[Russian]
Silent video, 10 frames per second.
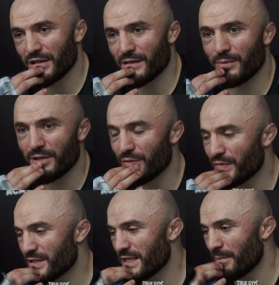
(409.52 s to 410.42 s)
это было, ну,
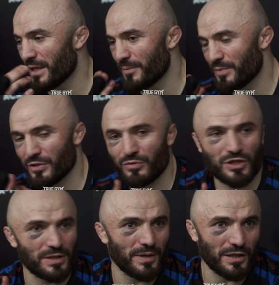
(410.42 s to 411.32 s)
все мои
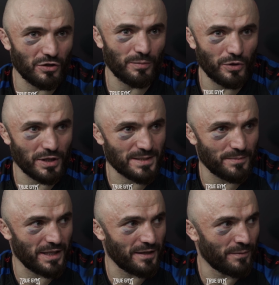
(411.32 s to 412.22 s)
предыдущие бои до боя с
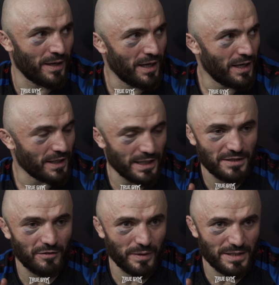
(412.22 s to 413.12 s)
мне.
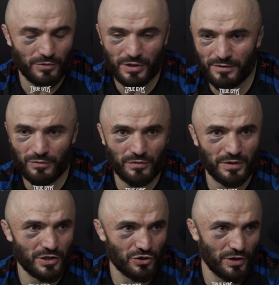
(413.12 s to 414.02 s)
Если вы посмотрите, вы
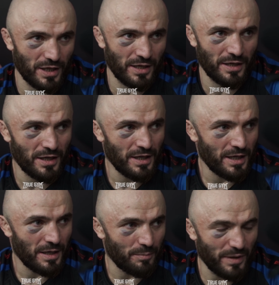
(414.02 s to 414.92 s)
увидите, что я
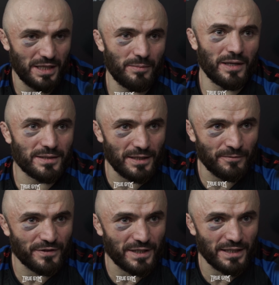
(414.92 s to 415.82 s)
поднимал
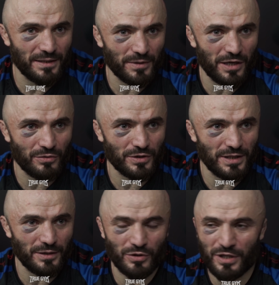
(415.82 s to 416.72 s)
темп в третьем раунде.
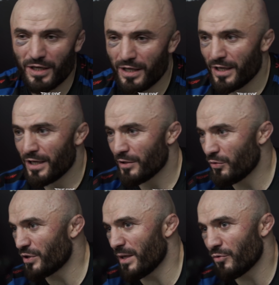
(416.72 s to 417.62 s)
И вот Или
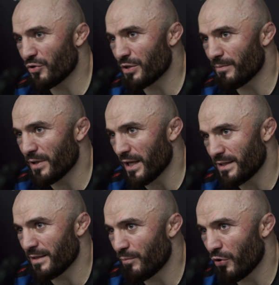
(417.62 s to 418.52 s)
людям нужен был
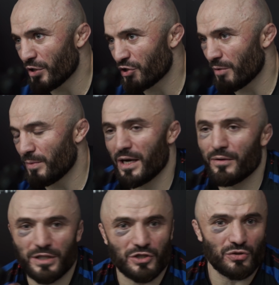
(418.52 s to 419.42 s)
один бой, чтобы
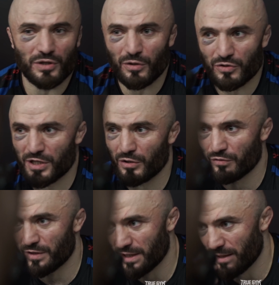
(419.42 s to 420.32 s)
говорить, что я устаю
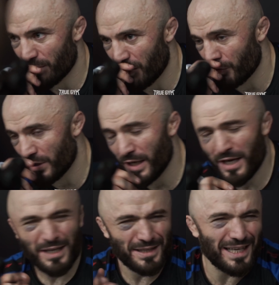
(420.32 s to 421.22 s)
в третьем раунде.
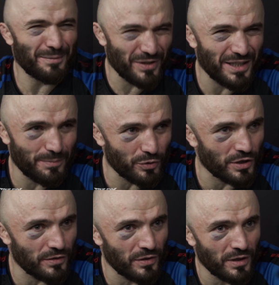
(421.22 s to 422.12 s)
Да, я был не
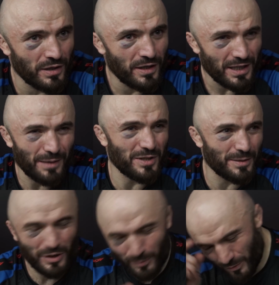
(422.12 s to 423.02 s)
против. Я был не
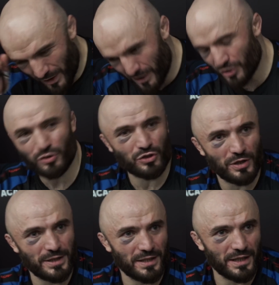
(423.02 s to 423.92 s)
проблем, хорошо, что
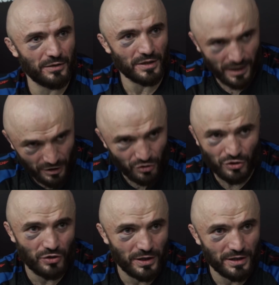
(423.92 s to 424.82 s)
они так говорят, хорошо,
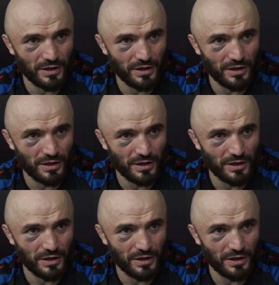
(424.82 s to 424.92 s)
что они